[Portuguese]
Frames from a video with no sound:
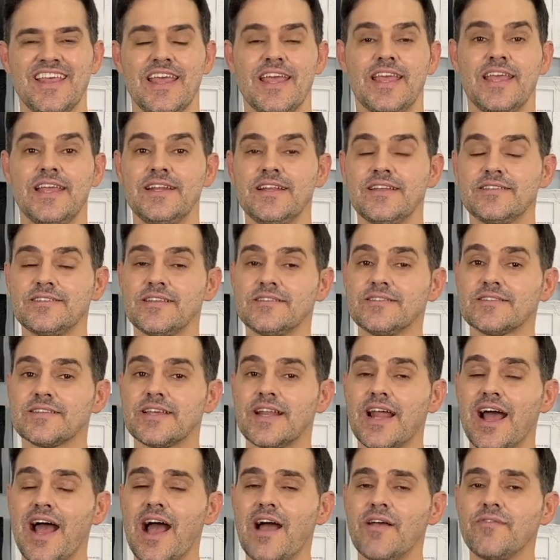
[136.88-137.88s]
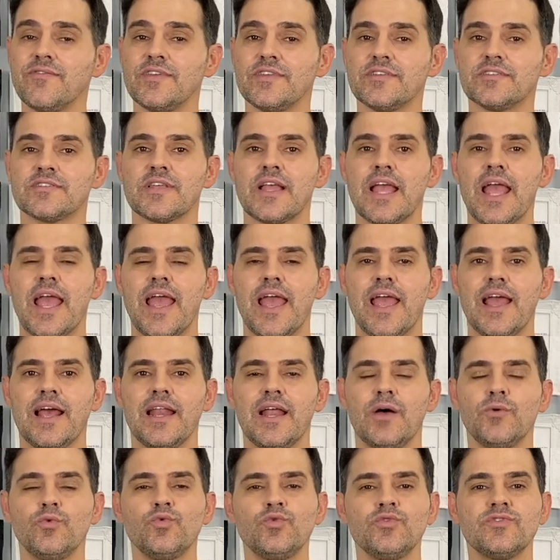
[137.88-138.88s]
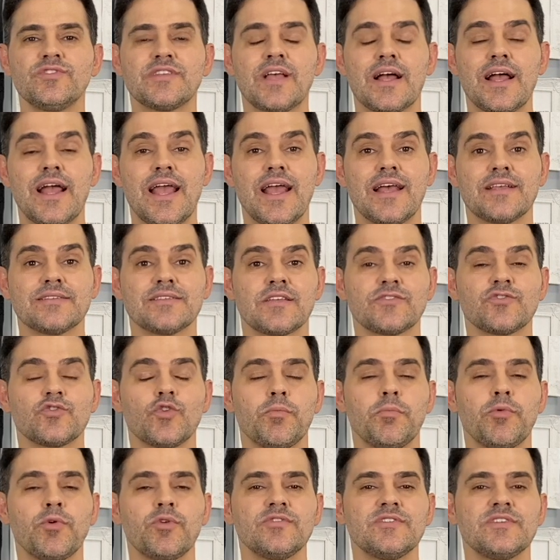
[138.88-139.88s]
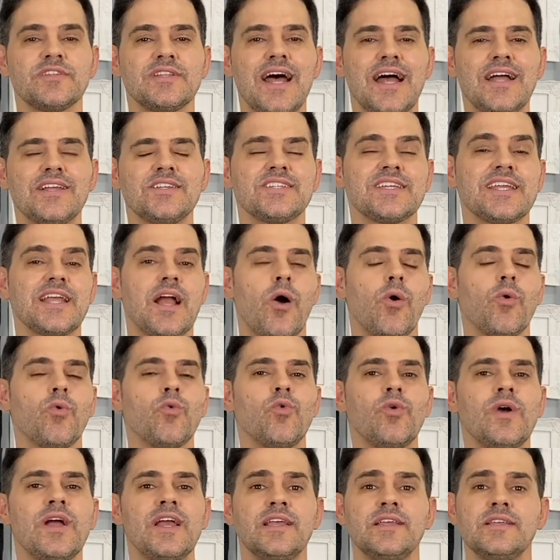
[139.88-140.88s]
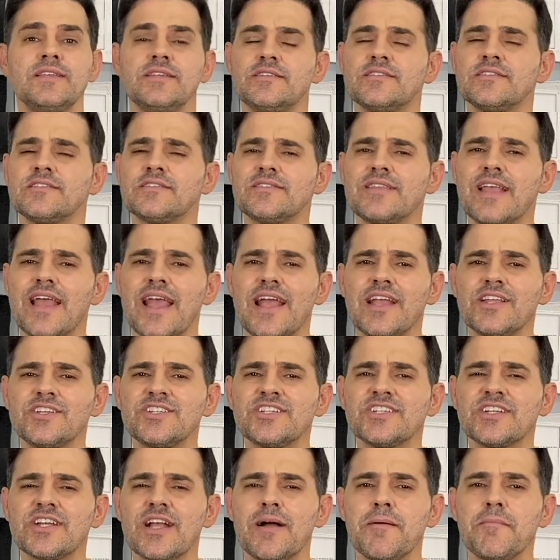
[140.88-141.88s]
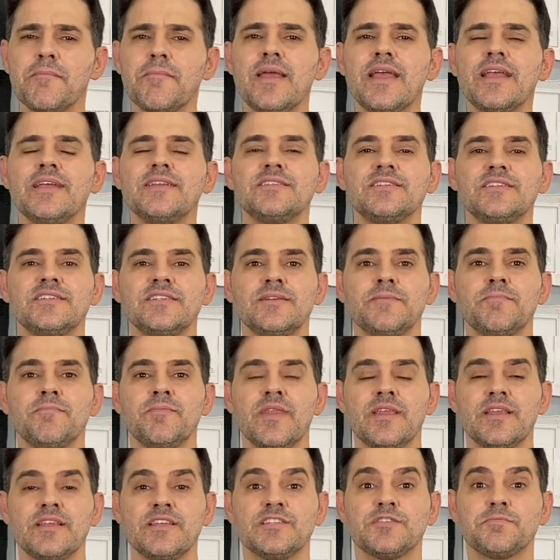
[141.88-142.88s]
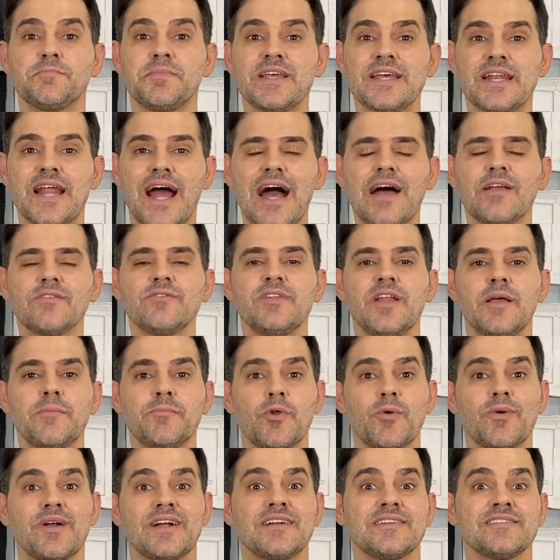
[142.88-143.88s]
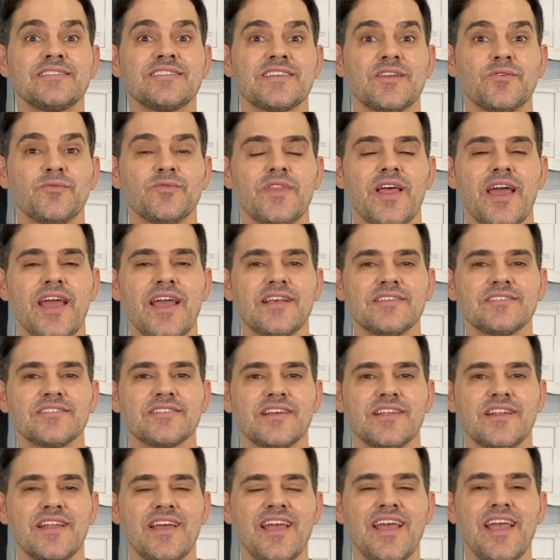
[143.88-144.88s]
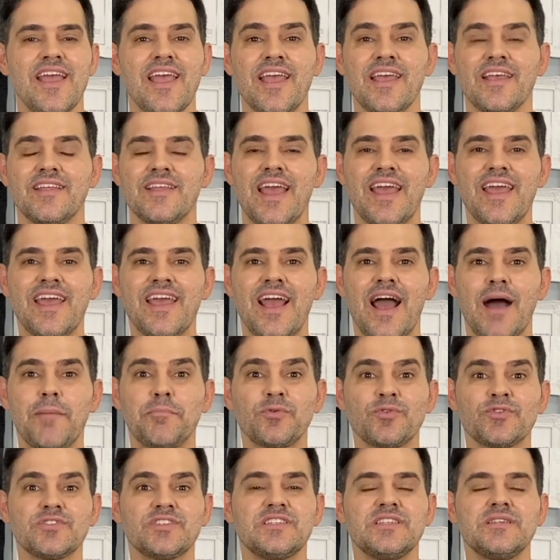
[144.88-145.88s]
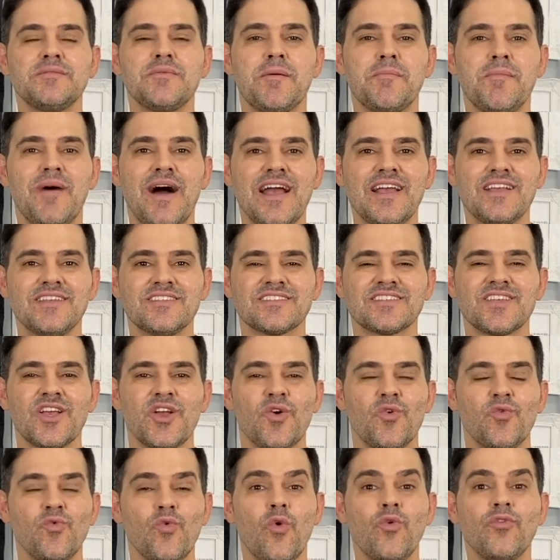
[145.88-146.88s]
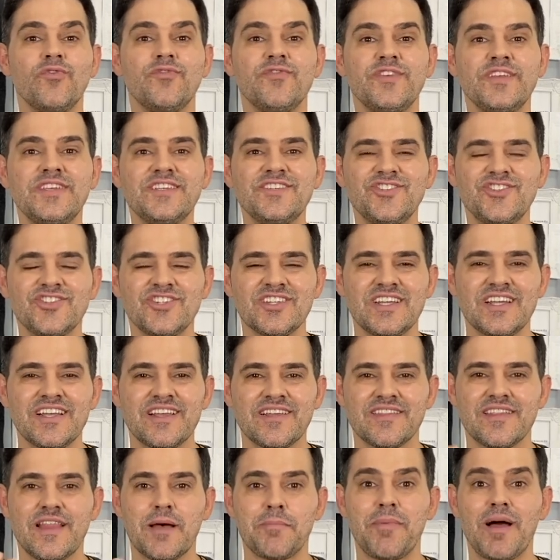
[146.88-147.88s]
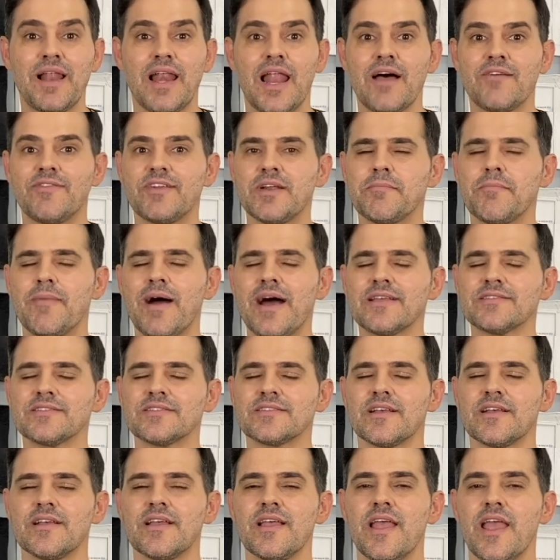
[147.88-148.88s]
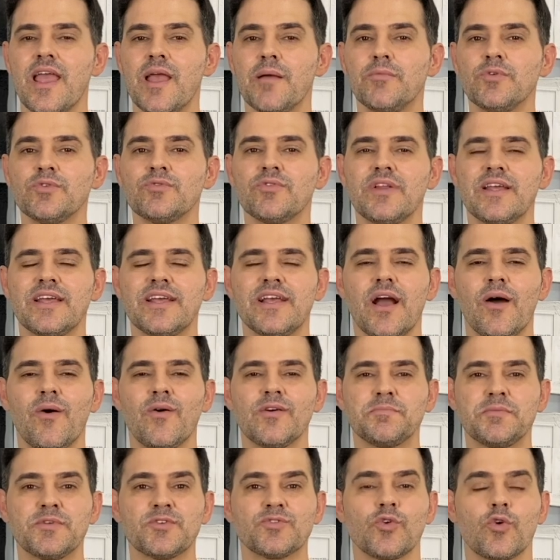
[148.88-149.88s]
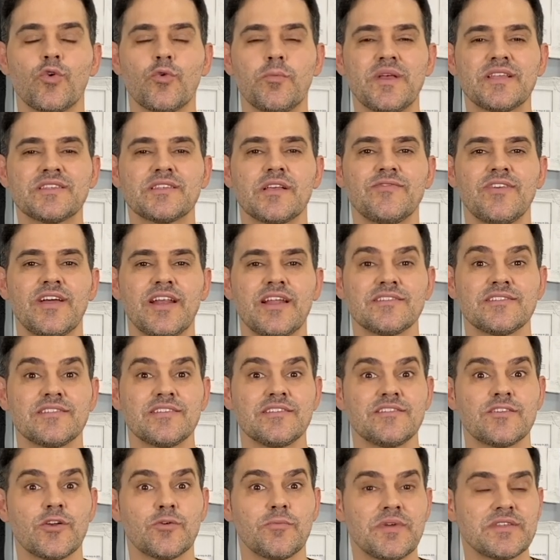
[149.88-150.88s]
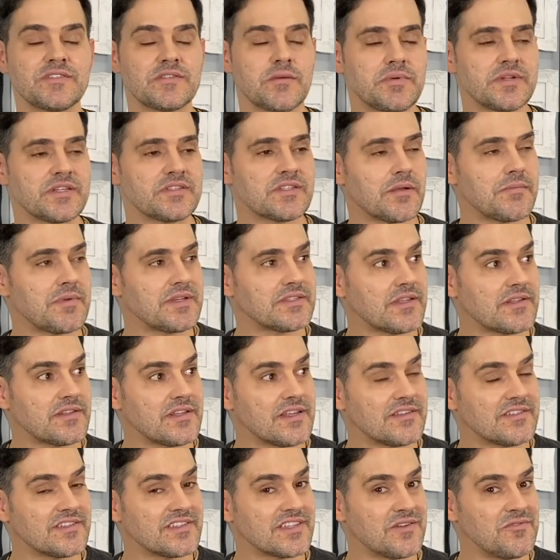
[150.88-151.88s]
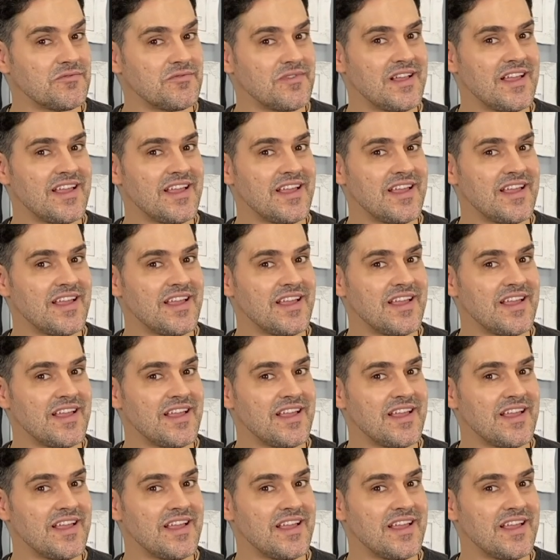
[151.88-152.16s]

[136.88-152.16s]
E nesses graves, ela usa essa soprosidade que é algo esteticamente esperado, né, para uma canção dessa, né? é, aproxima mais o ouvinte da palavra, é massa, é muito legal. A pessoa começa a falar assim, você começa a prestar mais atenção,